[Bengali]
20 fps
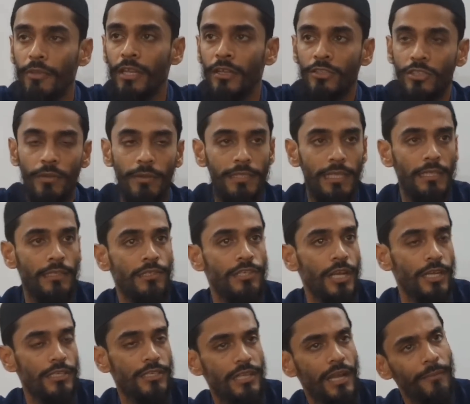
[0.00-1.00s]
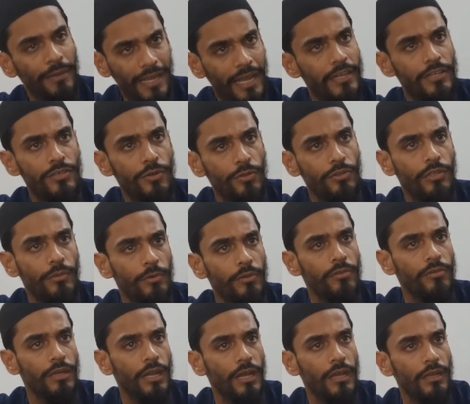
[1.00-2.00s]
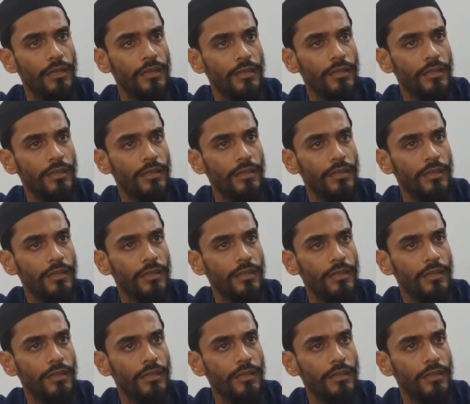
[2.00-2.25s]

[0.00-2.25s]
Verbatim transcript: বিধানসভা যাচ্ছি আসছি আমাকে অ্যারেস্ট করতে বলুন না